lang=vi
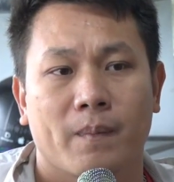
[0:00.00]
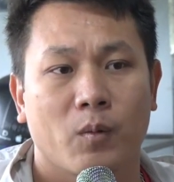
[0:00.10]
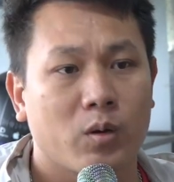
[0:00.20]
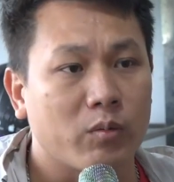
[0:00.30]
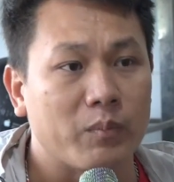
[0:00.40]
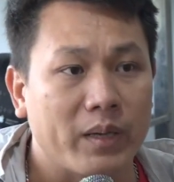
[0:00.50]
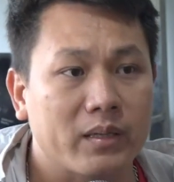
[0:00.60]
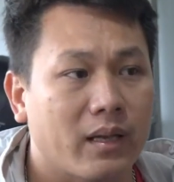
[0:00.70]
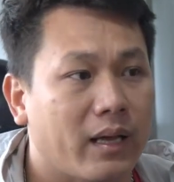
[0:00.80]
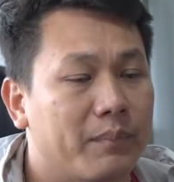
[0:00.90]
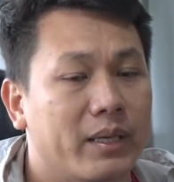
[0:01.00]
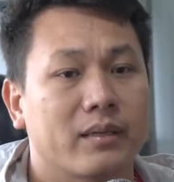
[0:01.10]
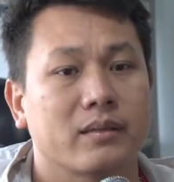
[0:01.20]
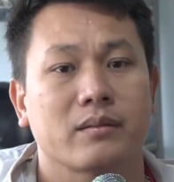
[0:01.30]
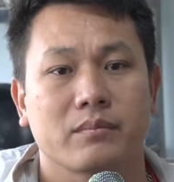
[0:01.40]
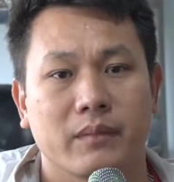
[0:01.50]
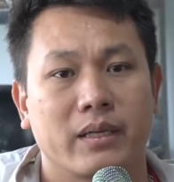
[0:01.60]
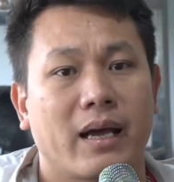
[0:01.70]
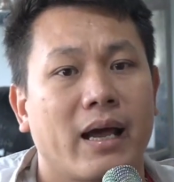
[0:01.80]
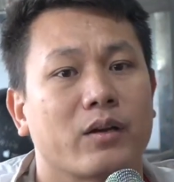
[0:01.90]
tôi không cần biết là bên
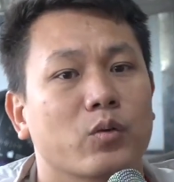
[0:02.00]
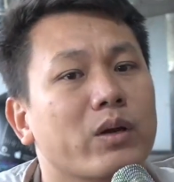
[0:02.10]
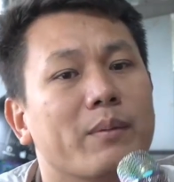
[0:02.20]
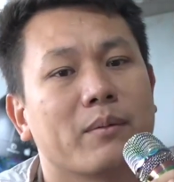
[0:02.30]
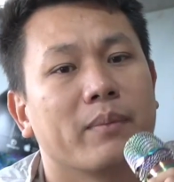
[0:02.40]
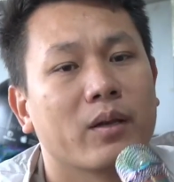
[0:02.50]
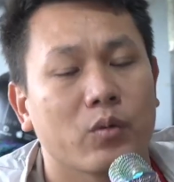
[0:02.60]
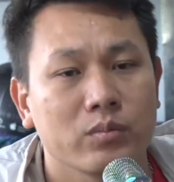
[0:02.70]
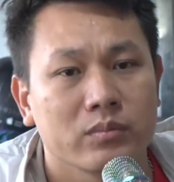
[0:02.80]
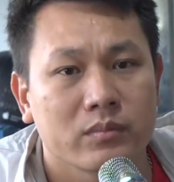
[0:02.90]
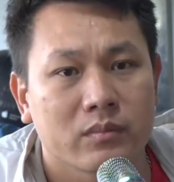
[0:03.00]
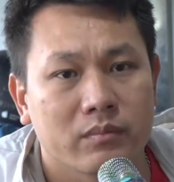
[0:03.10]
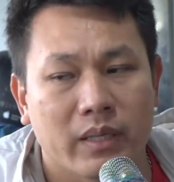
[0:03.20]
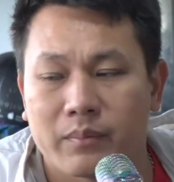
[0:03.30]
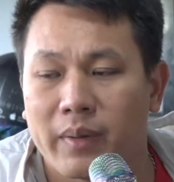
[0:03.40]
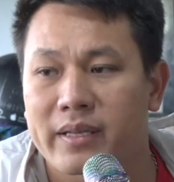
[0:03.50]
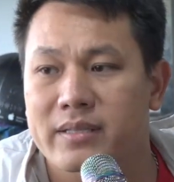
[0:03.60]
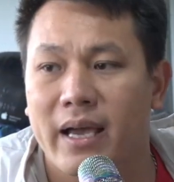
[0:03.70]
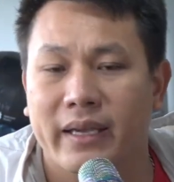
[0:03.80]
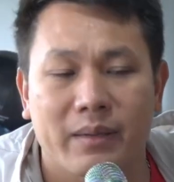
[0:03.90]
bên A đúng hay bên B đúng bên B
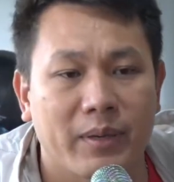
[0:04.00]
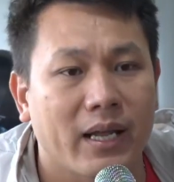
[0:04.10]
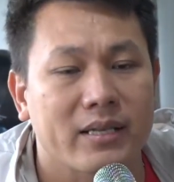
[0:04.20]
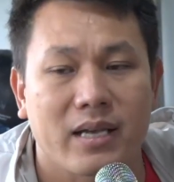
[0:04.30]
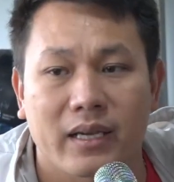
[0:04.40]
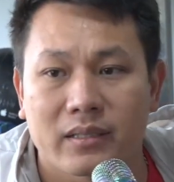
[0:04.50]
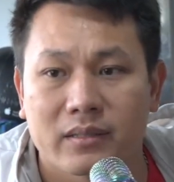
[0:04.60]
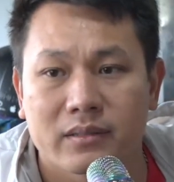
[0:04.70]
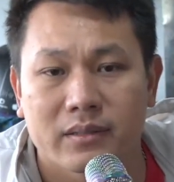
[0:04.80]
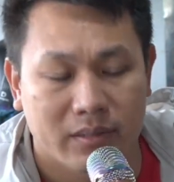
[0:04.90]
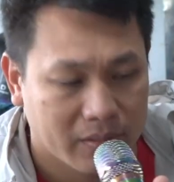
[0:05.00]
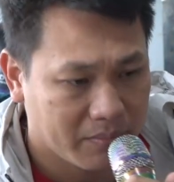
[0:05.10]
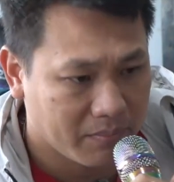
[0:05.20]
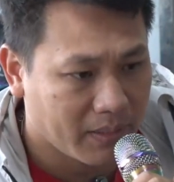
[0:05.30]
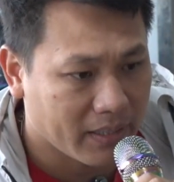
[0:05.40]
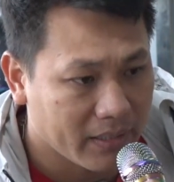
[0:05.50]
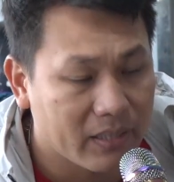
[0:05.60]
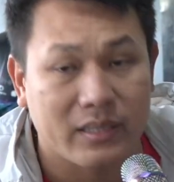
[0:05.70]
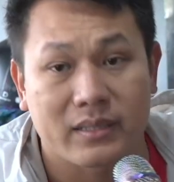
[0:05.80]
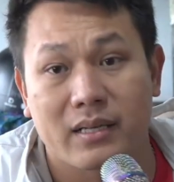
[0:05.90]
sai hay bên A sai mà
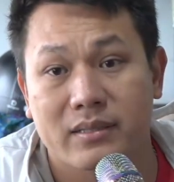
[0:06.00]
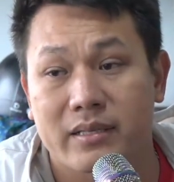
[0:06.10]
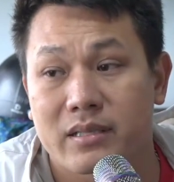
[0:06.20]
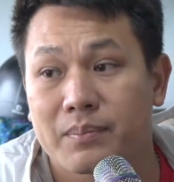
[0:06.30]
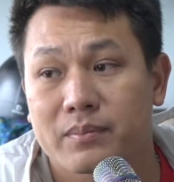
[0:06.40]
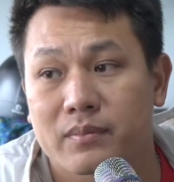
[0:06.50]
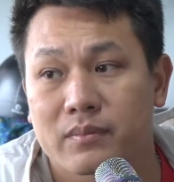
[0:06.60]
khi xảy ra tranh chấp